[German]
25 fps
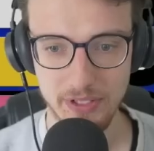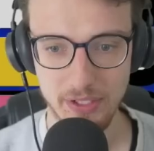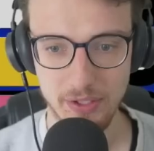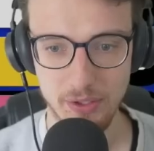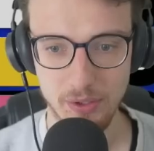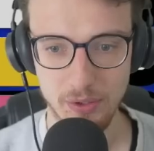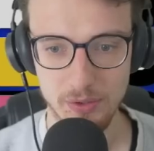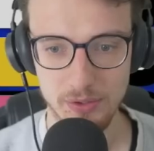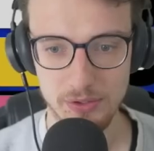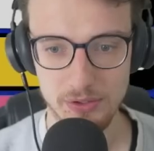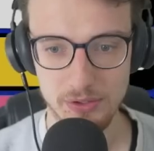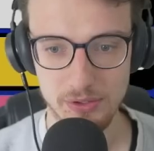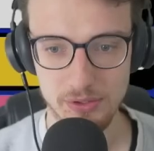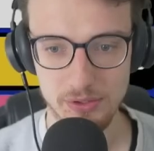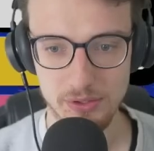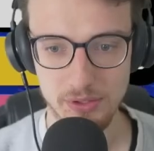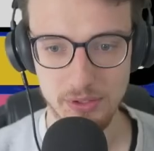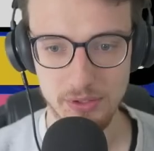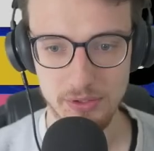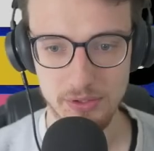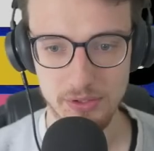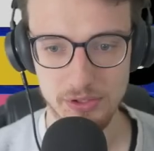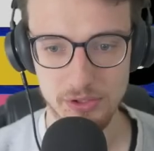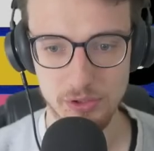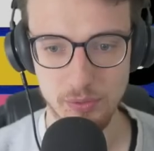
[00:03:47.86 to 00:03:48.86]
wir ja noch
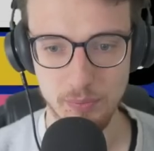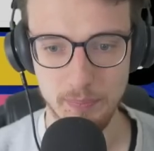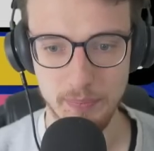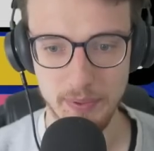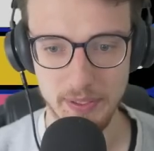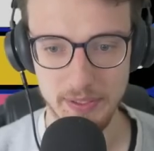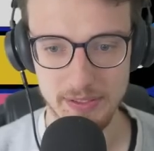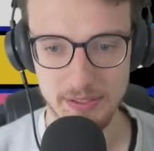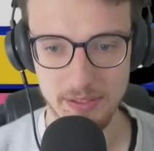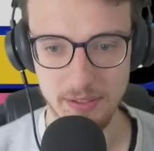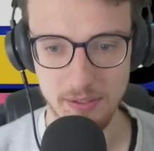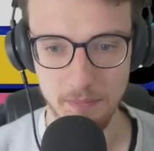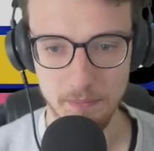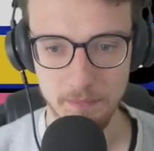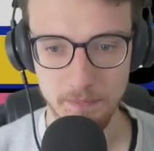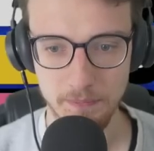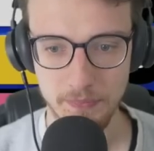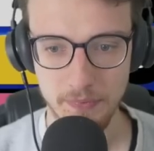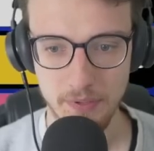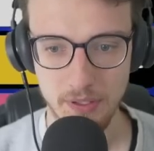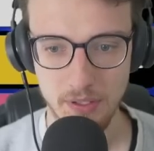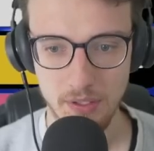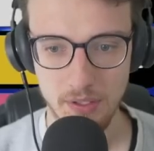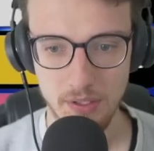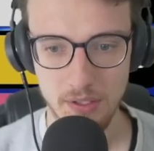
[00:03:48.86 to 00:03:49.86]
ausgestollt, desto besser.
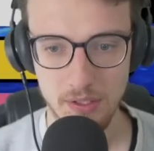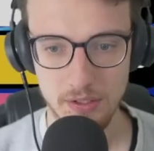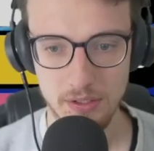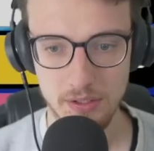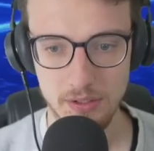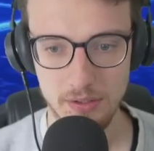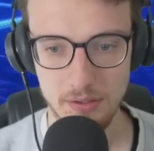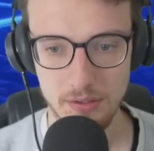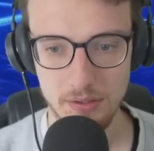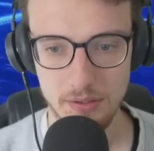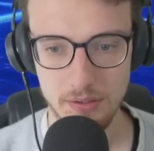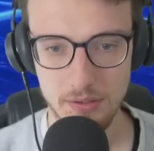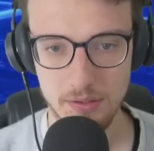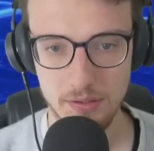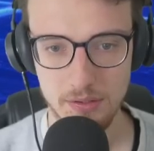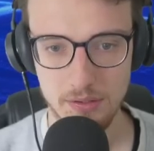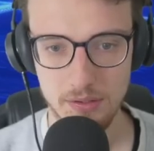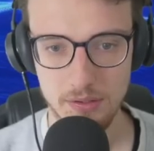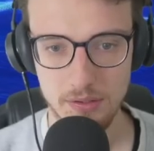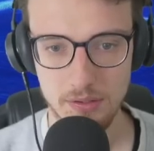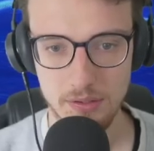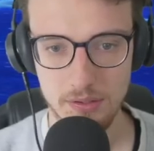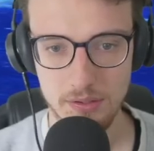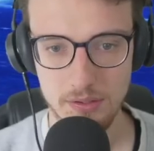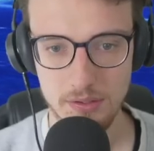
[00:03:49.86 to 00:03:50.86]

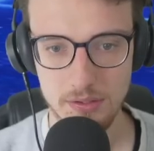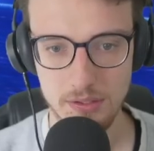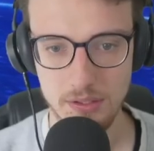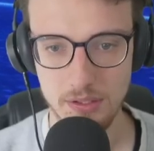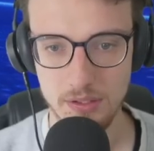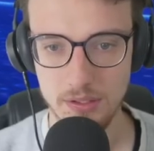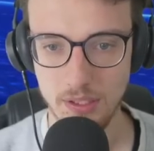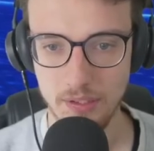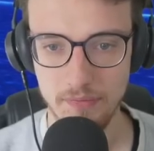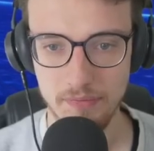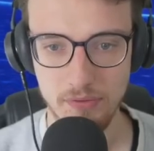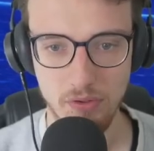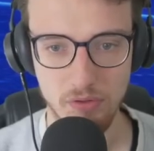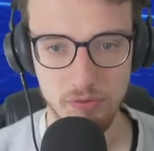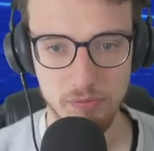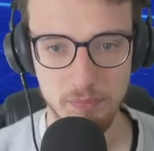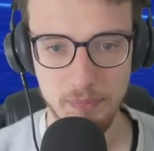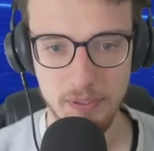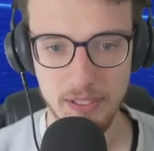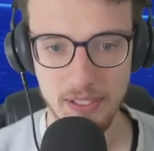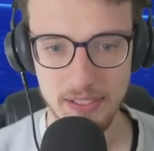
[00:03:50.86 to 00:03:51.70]
Jetzt gehe ich einfach auf